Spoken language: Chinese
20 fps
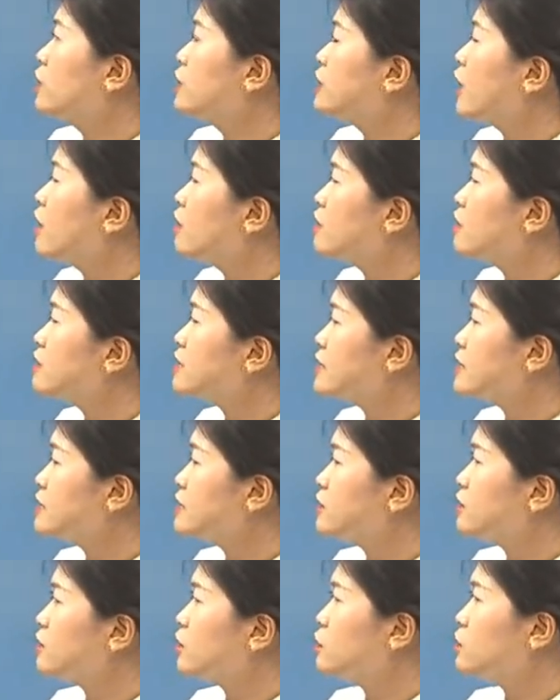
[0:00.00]
然而再接
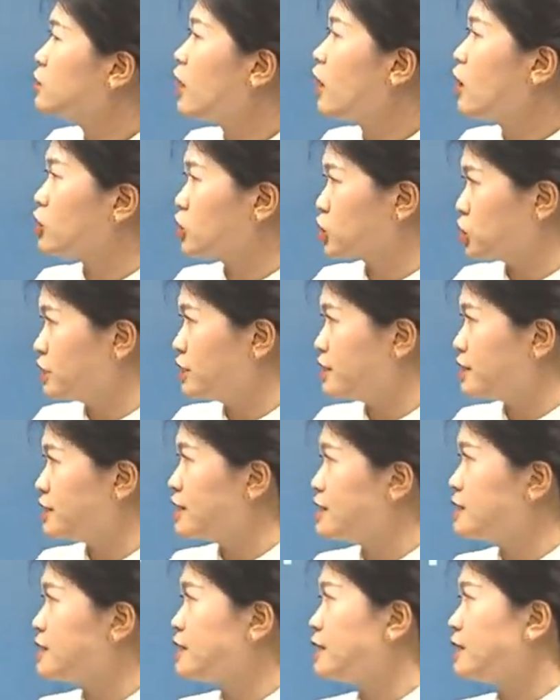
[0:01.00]
着到第二十，你
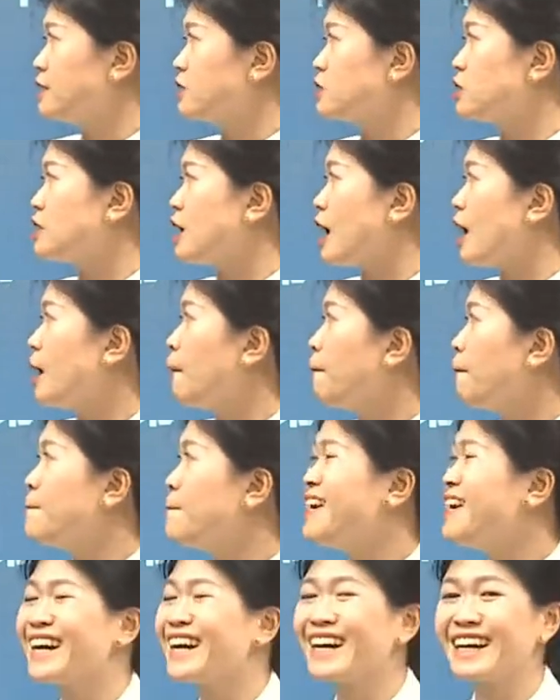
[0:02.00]
先记一个是啥
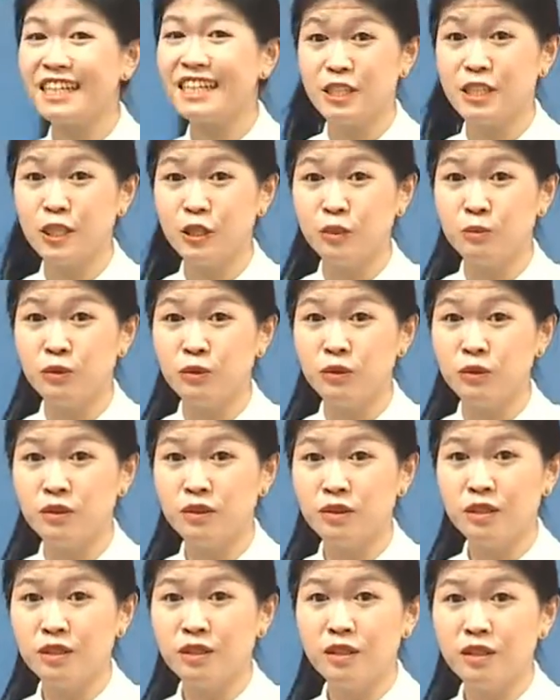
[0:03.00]
b e c i m o
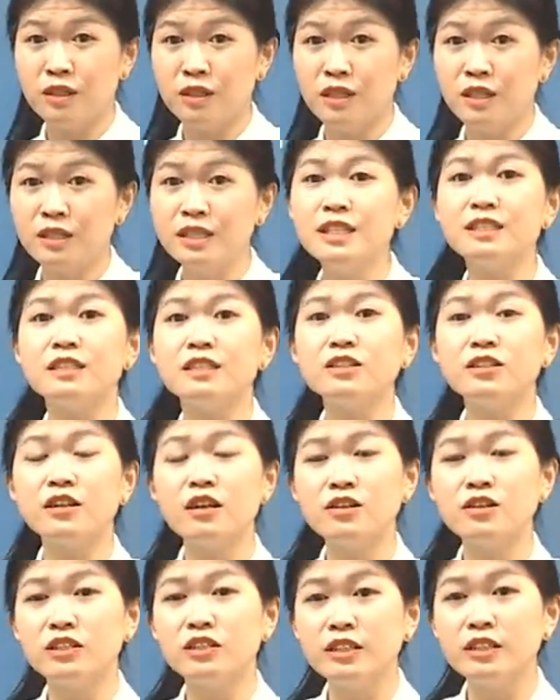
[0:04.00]
那其实
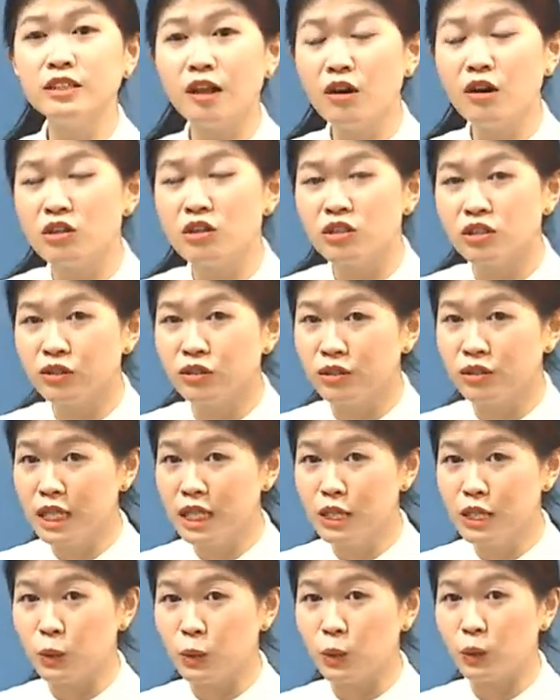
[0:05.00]
二十一到二十九你
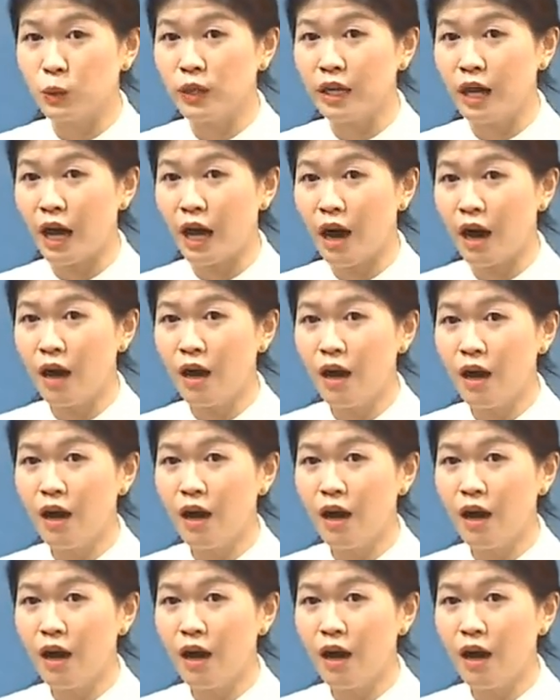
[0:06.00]
也就会了。